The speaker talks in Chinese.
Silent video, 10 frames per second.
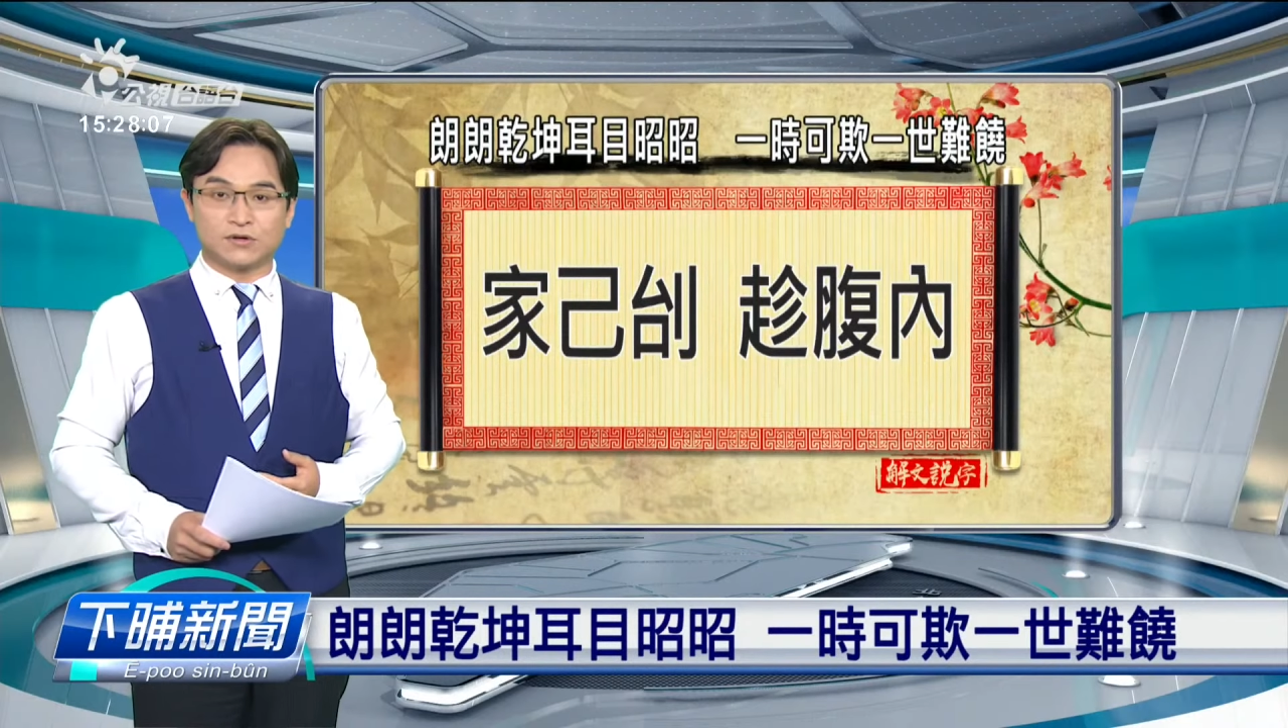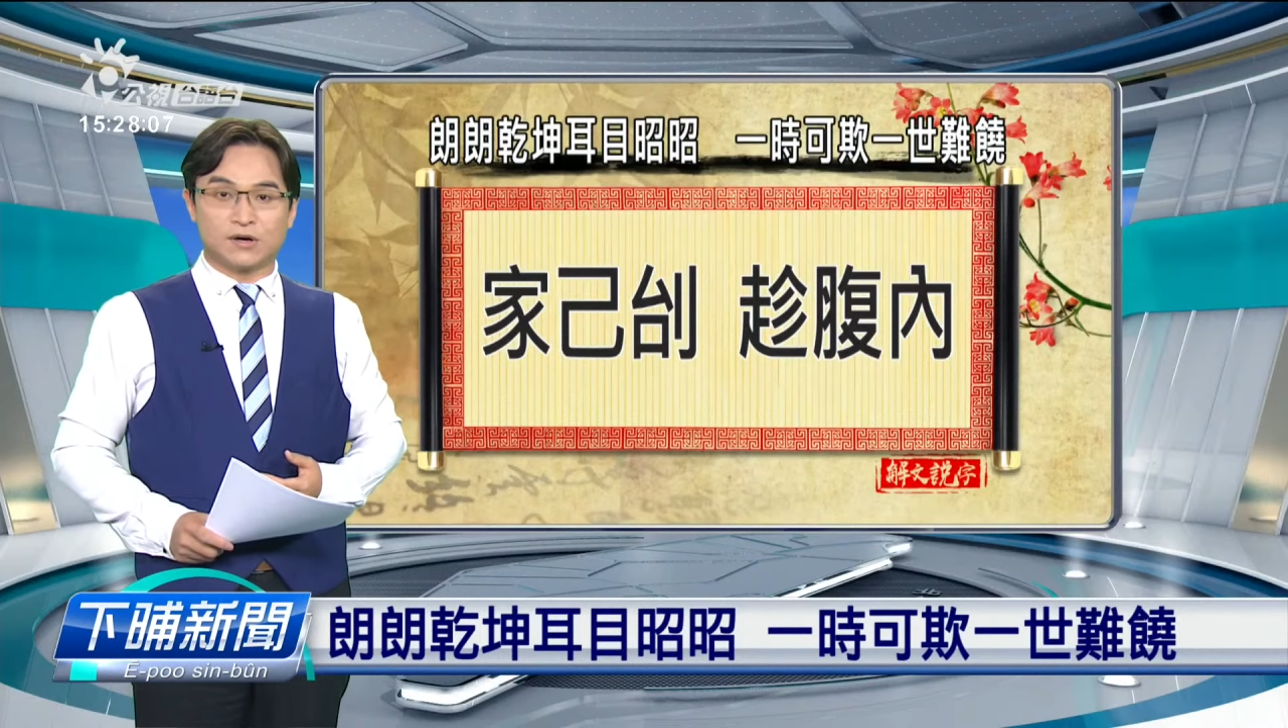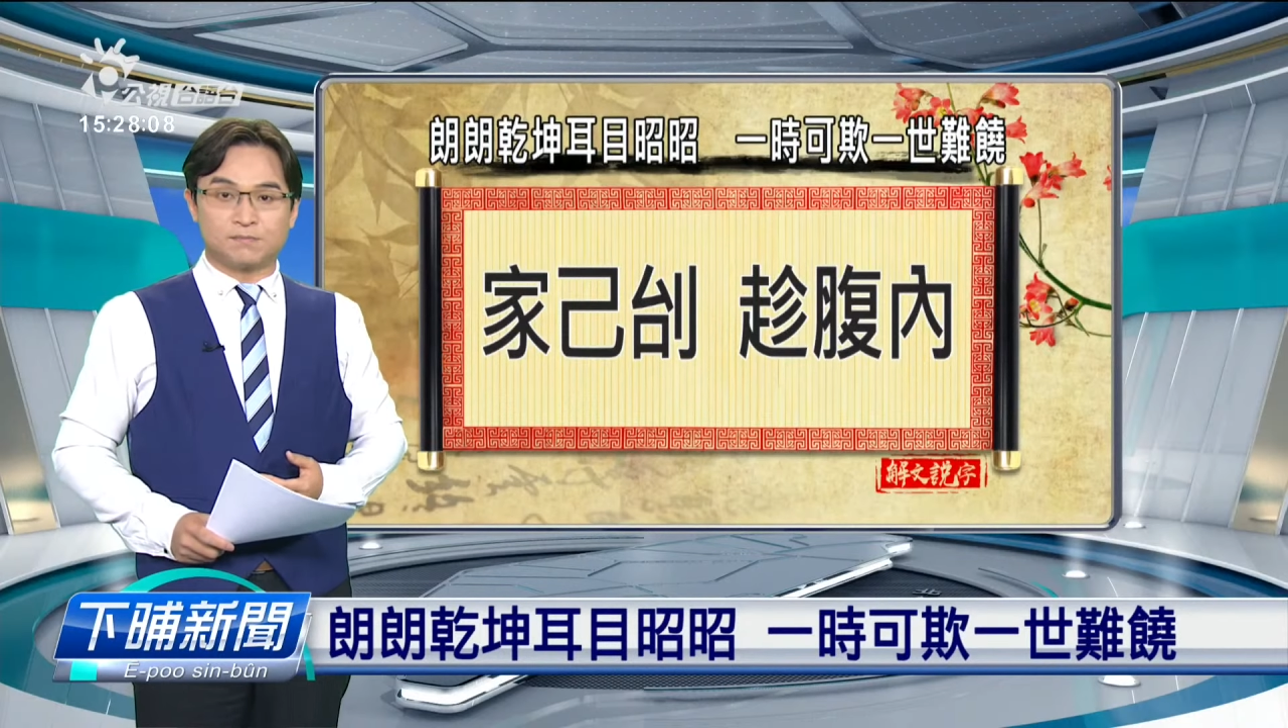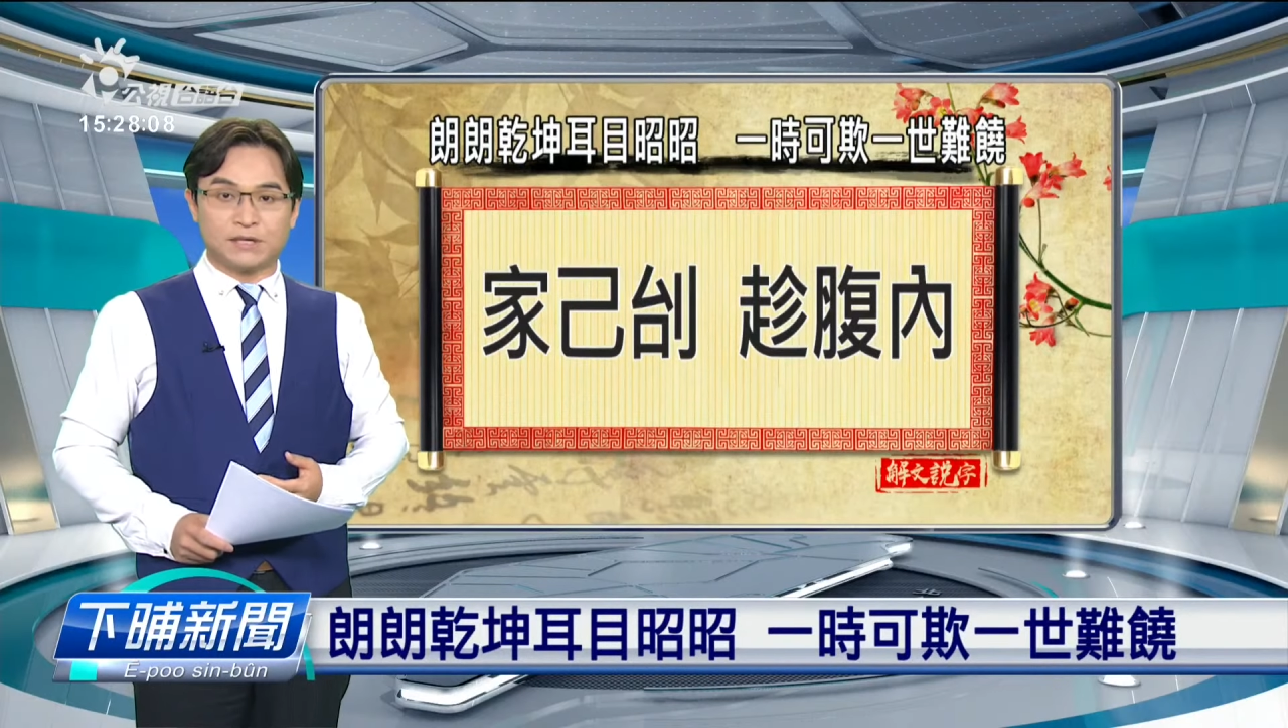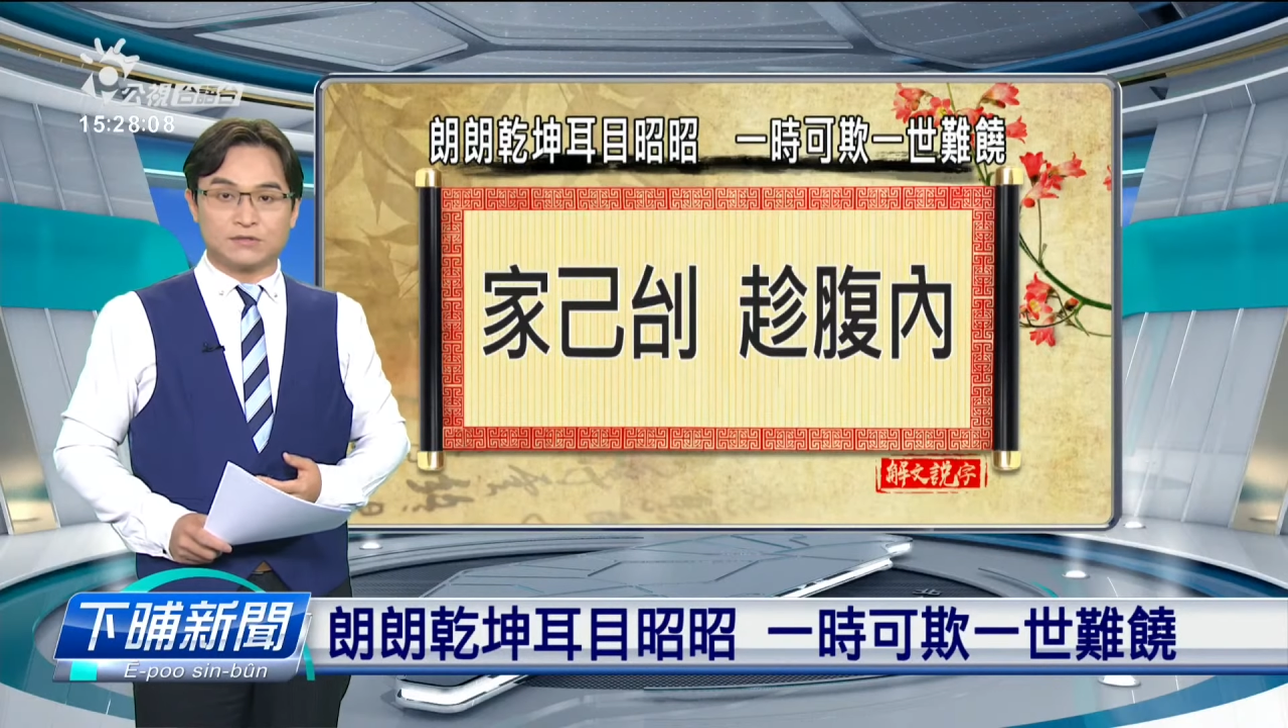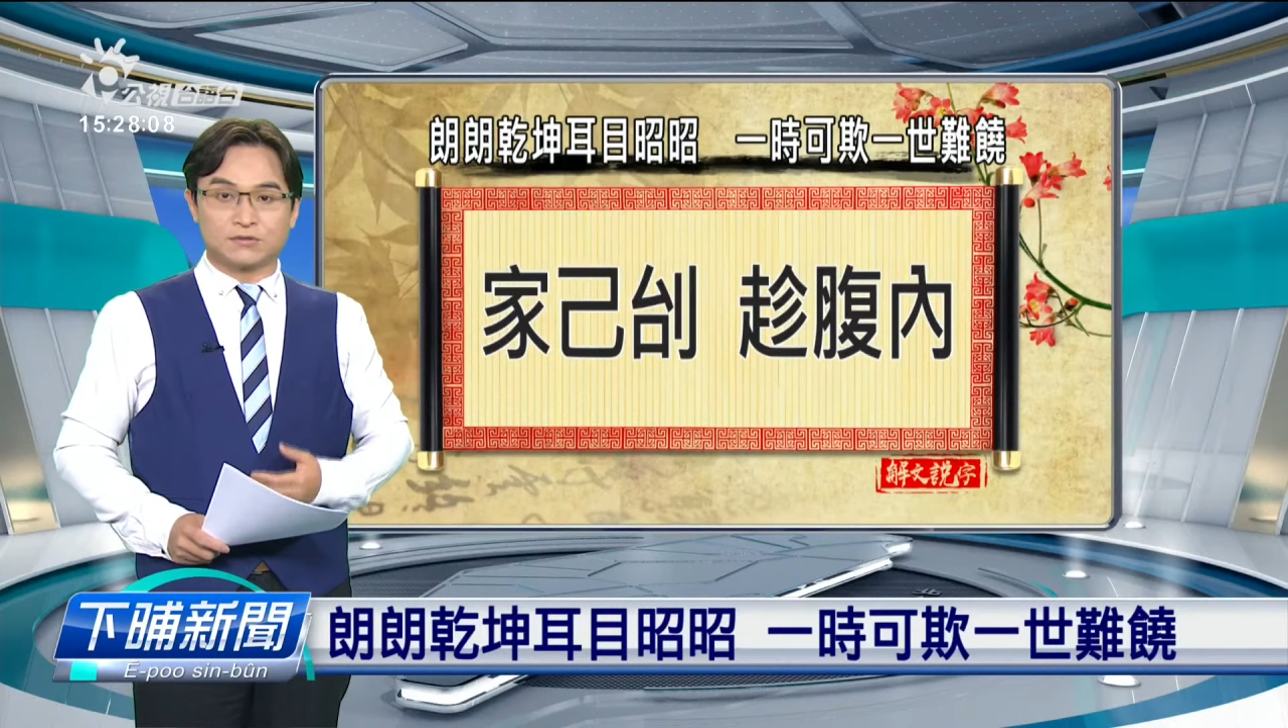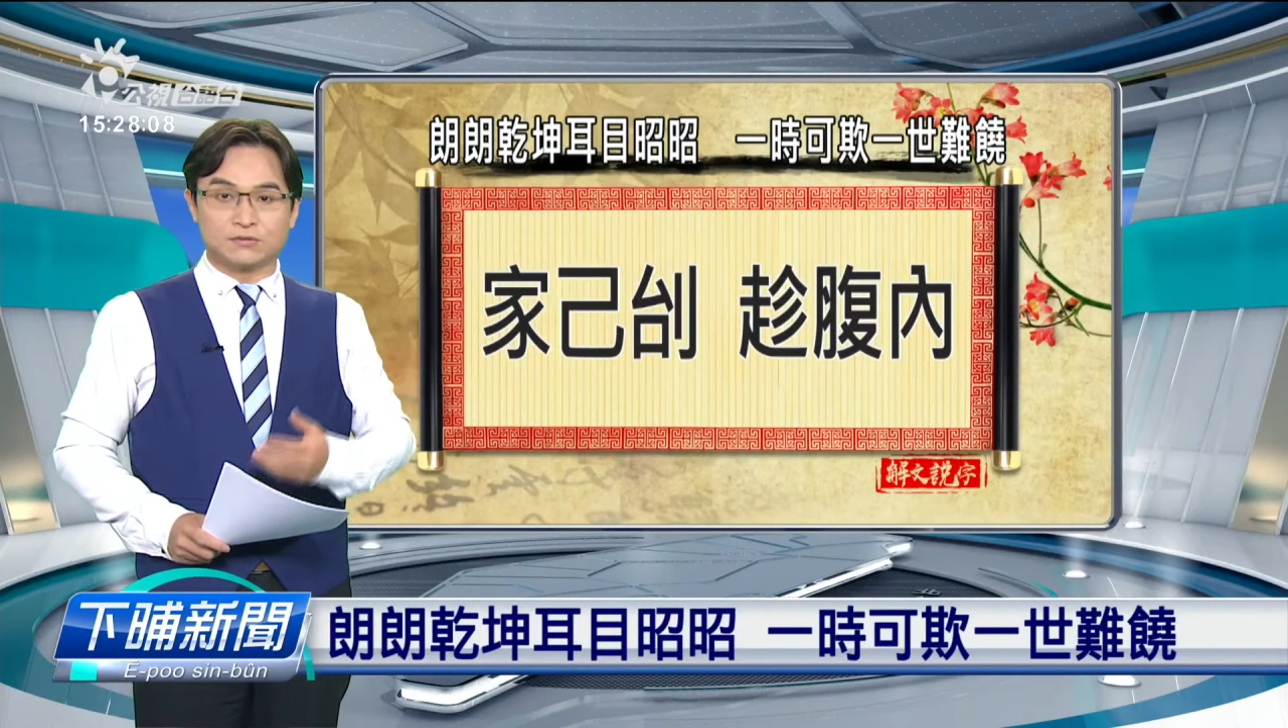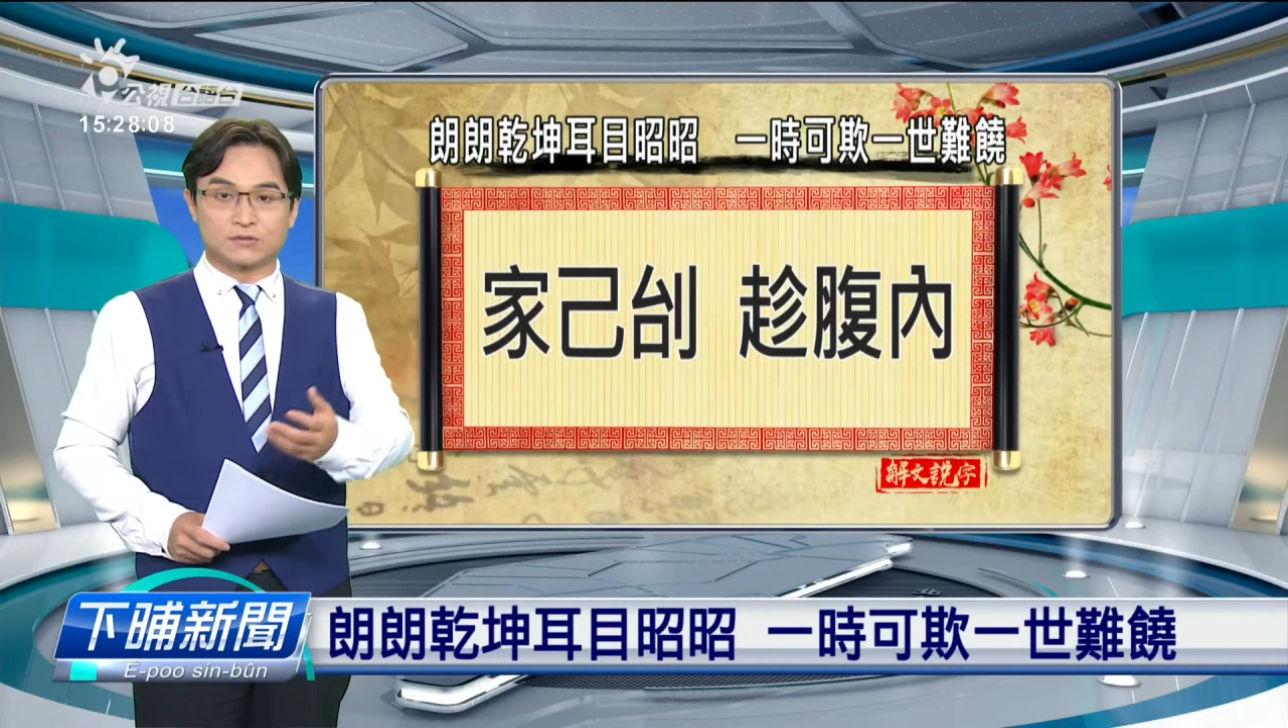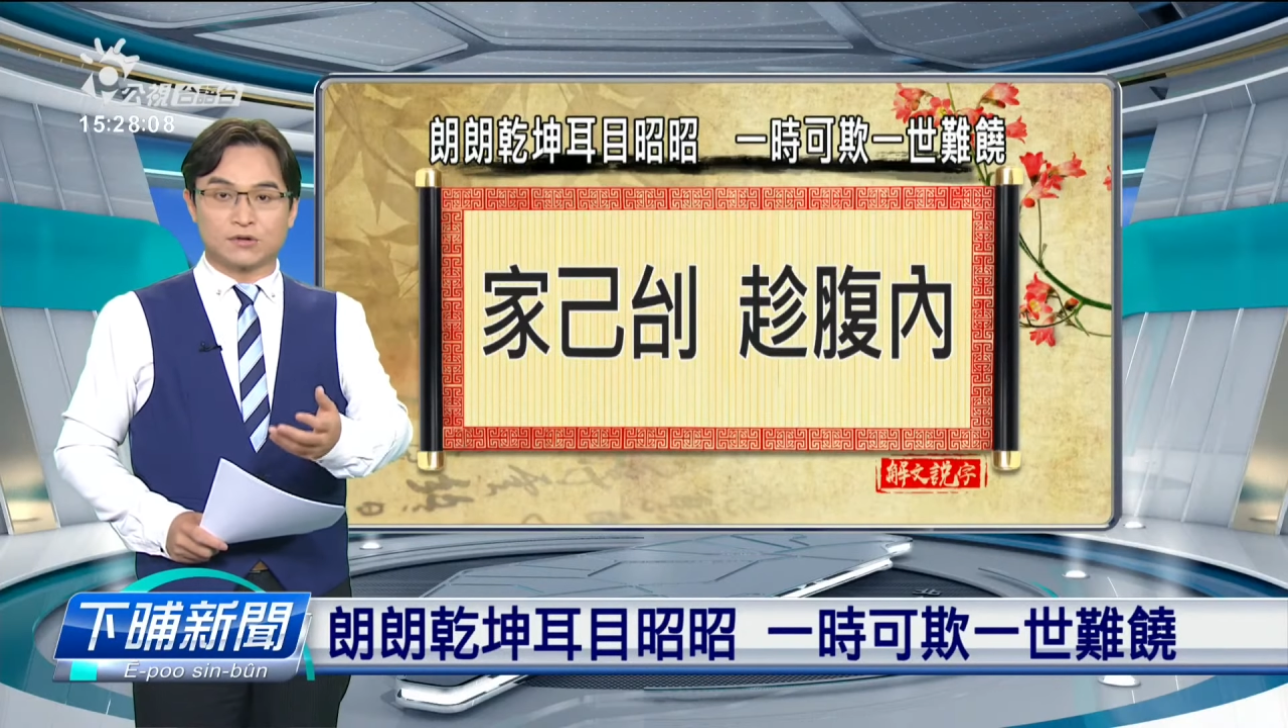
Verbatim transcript: 长的秘书，